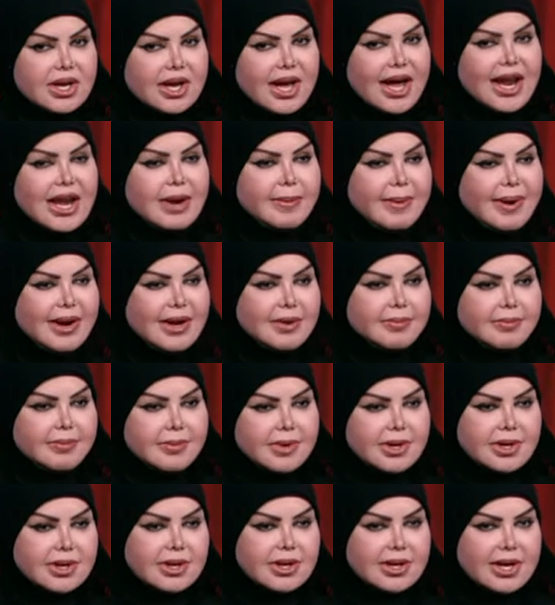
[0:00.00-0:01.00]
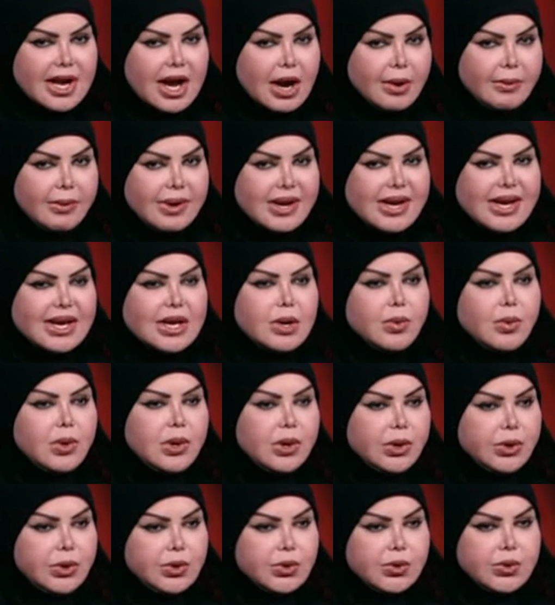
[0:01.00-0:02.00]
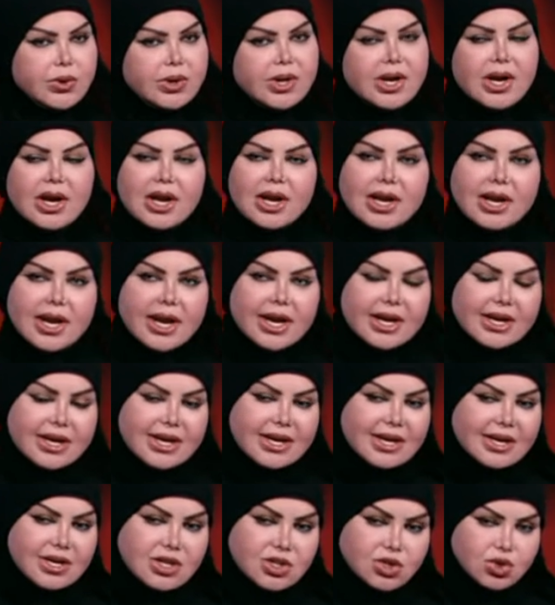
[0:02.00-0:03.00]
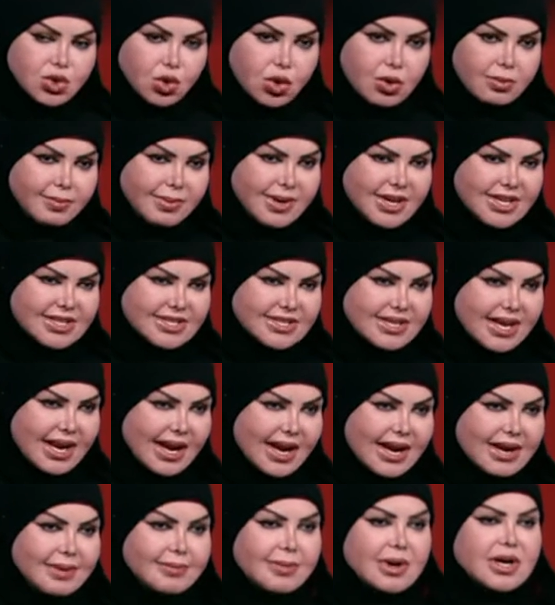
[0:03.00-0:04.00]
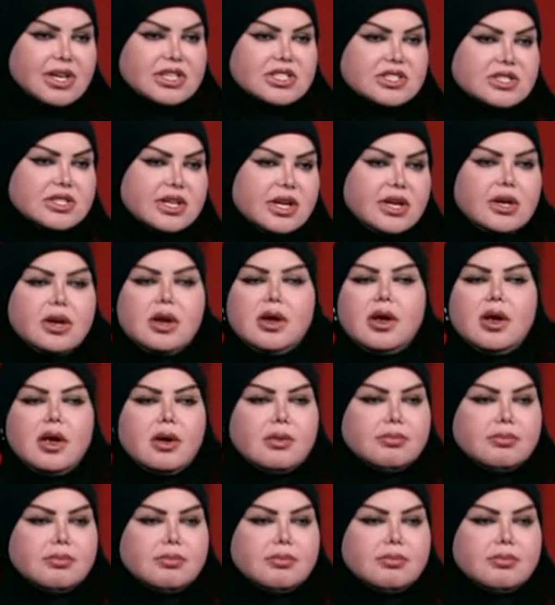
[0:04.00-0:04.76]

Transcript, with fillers: خلي بالك من اللي حواليك والعيون لان النزول من السلالم اصلا